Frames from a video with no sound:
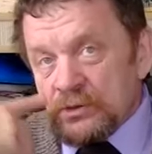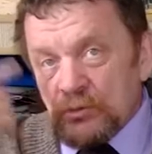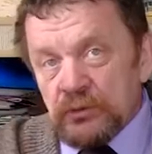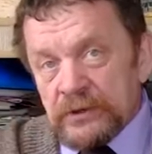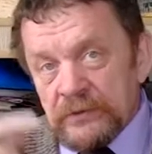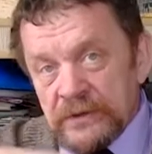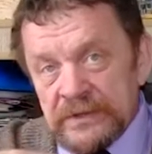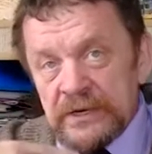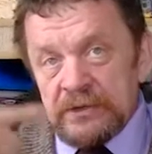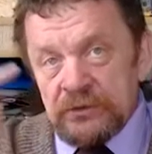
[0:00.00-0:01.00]
что у
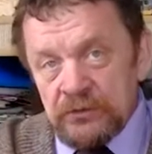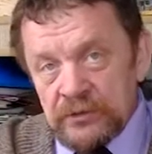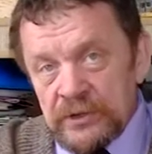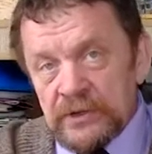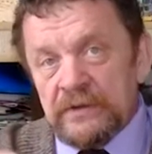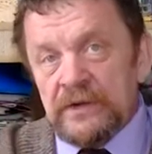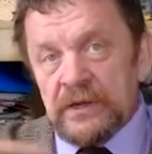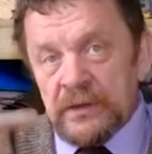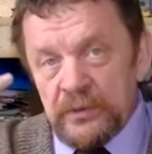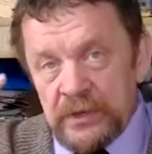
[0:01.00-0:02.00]
скворца, что у
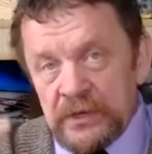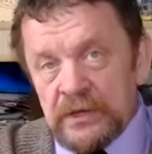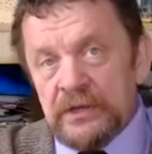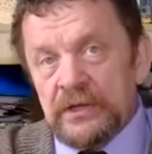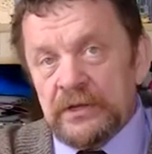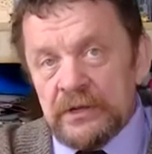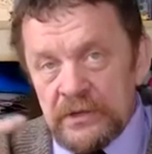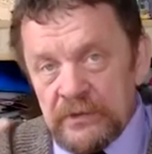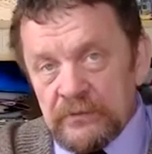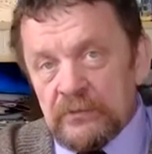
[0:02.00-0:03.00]
человека
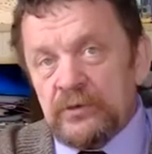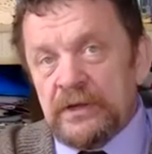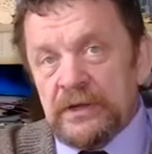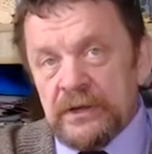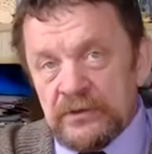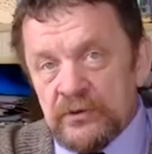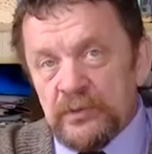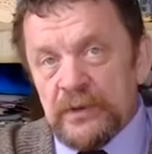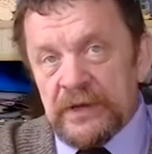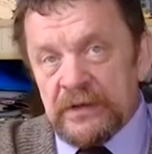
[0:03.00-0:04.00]
периодически внутри
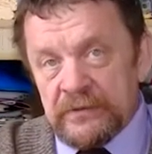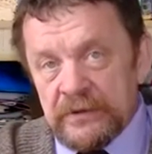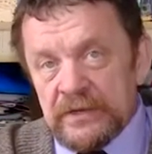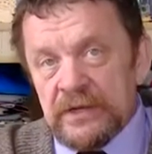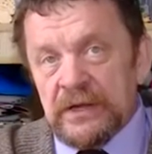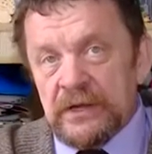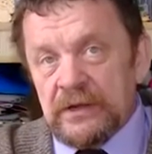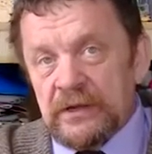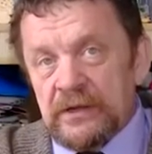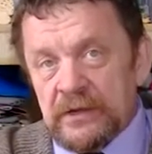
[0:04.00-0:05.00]
наступает весна,
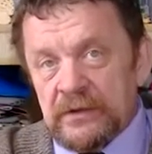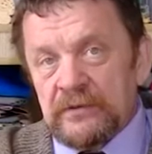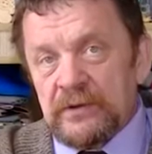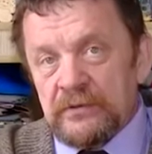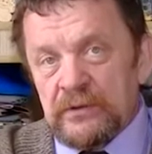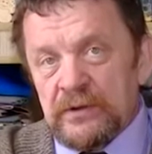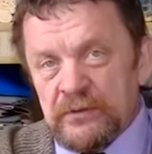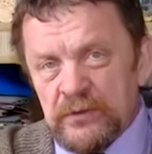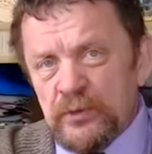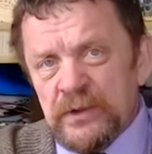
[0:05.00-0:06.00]
когда надо в
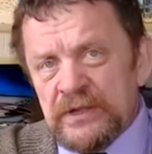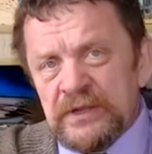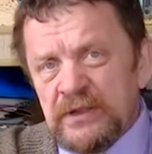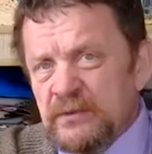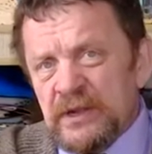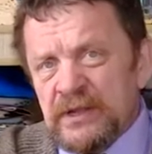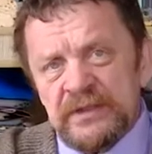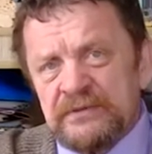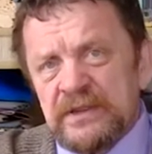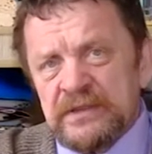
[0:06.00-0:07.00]
кого-то влюбиться. Это мало
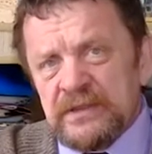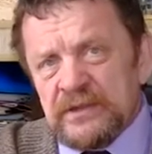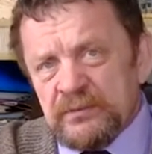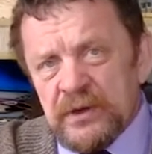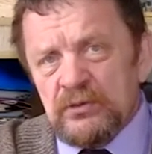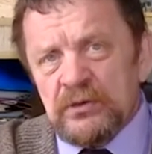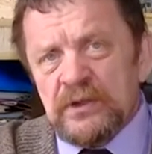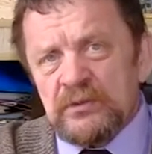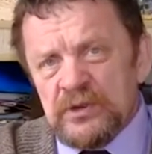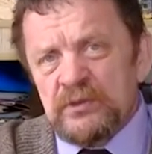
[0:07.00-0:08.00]
связано с
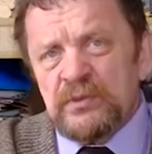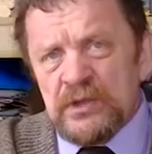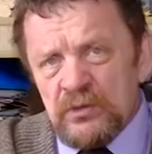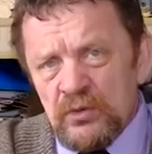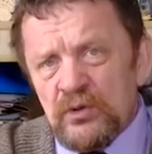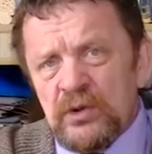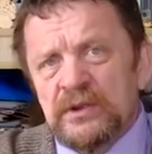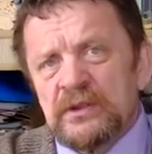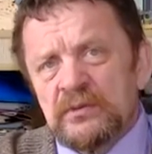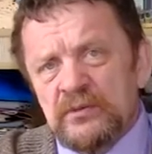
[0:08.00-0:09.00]
погодой, может быть
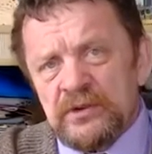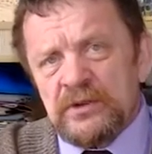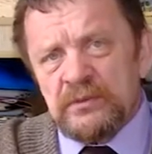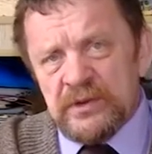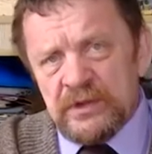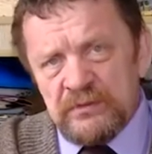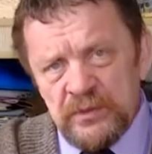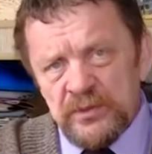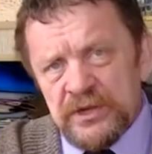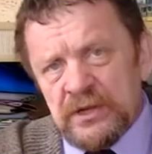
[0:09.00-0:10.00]
холодно, может быть
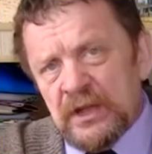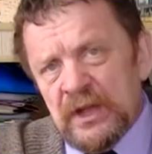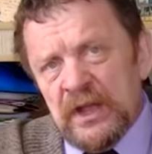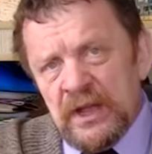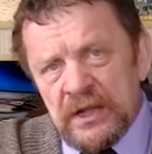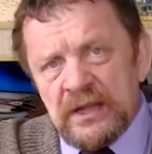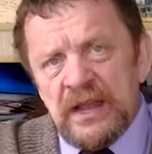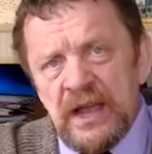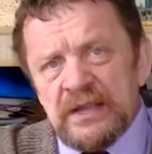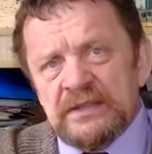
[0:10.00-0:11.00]
вообще
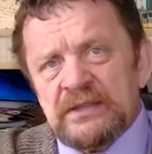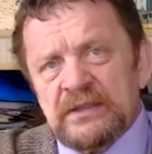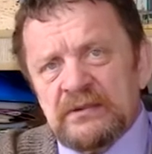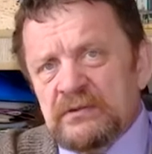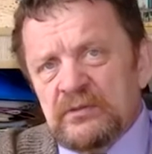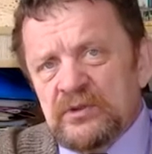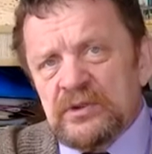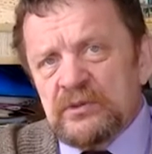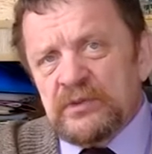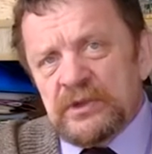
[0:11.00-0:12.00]
грязно,
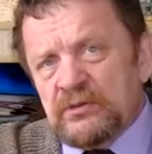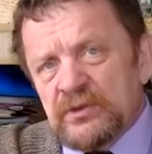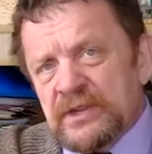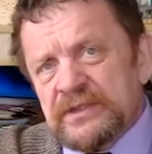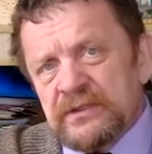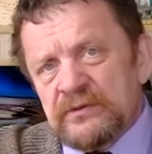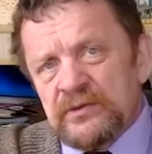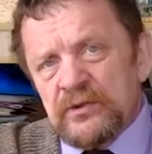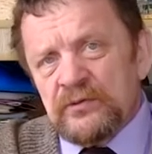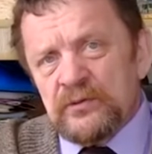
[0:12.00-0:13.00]
может быть ужасно
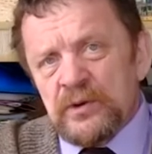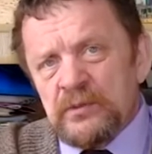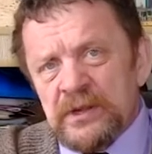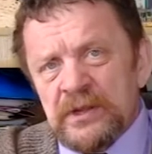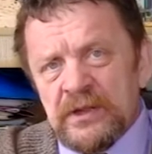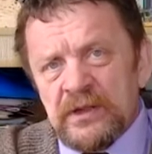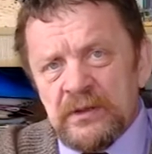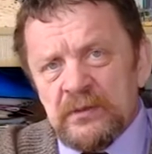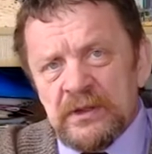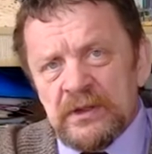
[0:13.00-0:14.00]
все оформлено
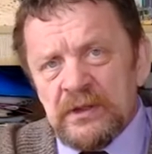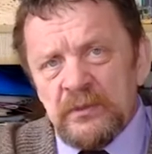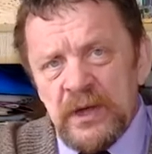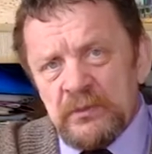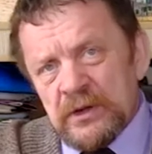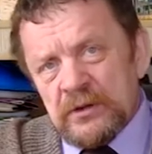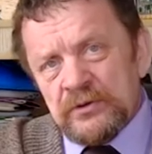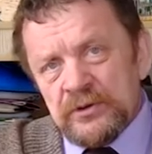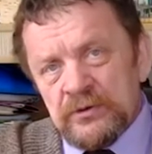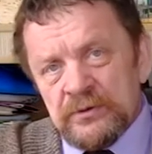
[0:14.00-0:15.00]
какими-то домами
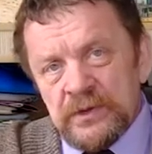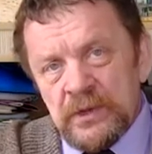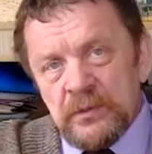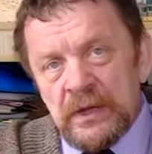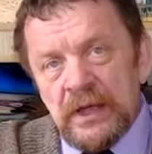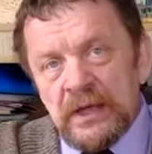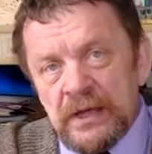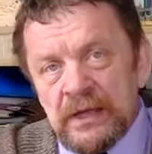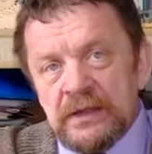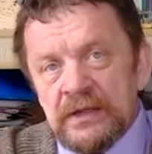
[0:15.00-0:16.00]
хрущевскими.
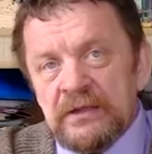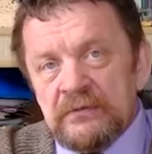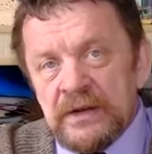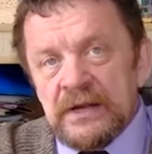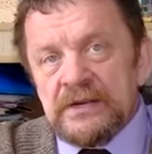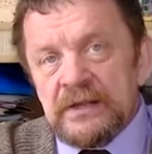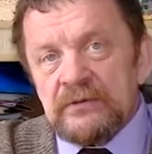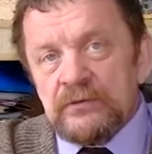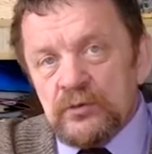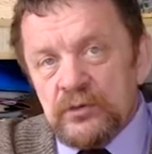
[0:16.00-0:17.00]
И это не
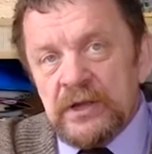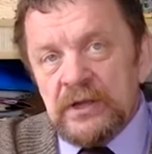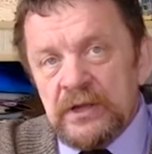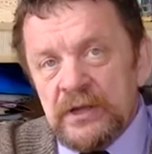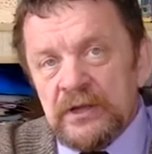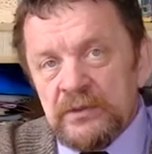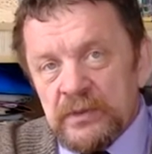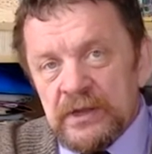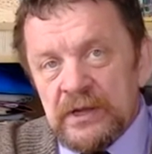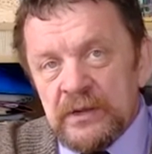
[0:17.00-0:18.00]
важно. Внутри есть
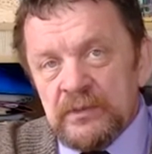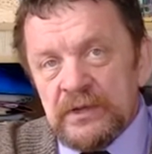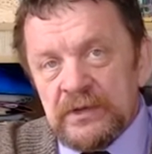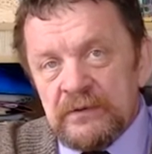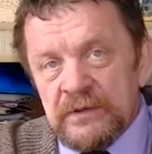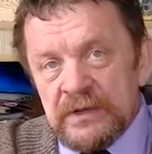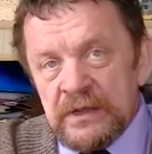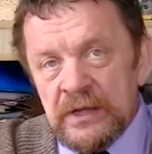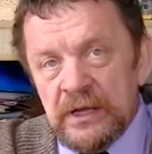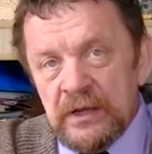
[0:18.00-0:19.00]
потребность
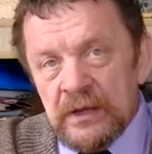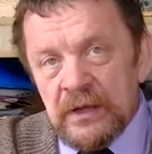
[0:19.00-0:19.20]
весны,